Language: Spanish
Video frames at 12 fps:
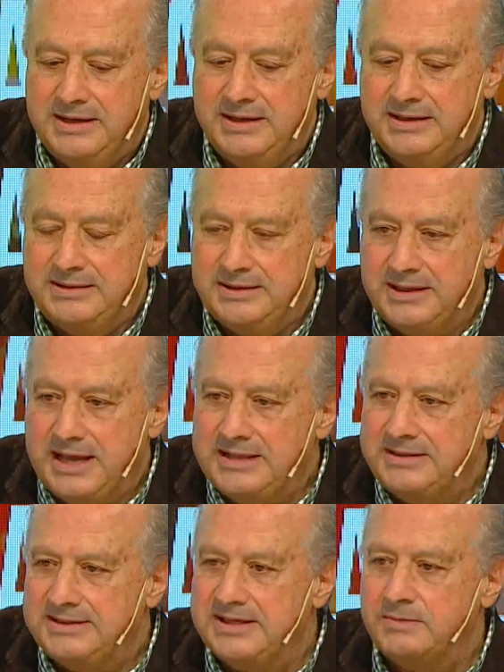Este,
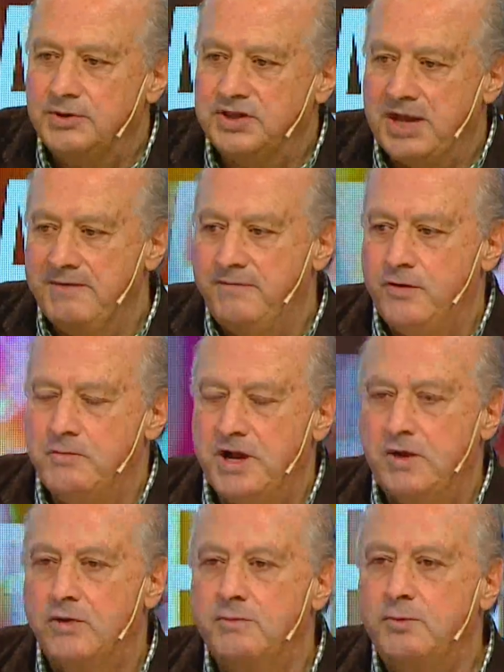antes se votaba en
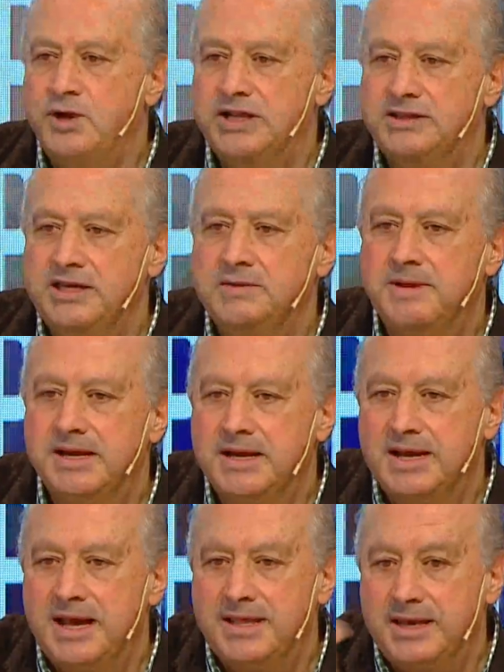forma corporativa en
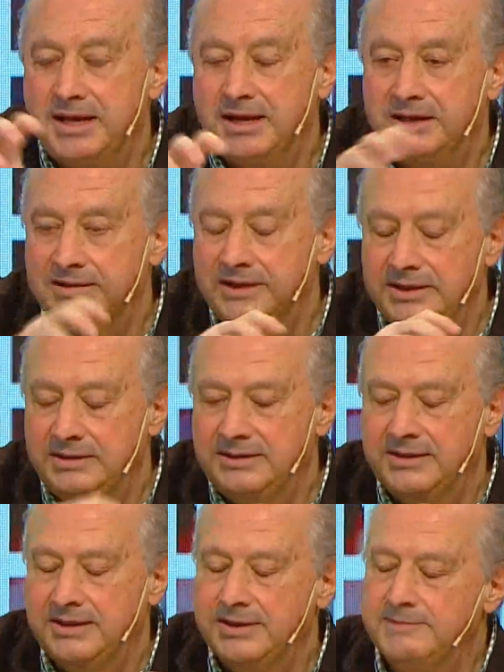cada
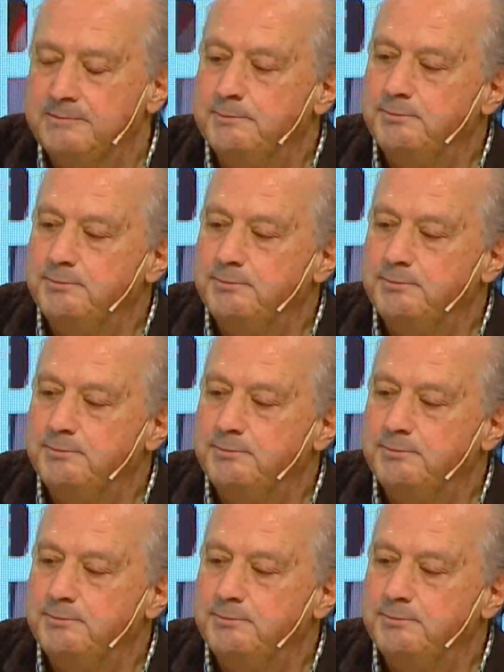este,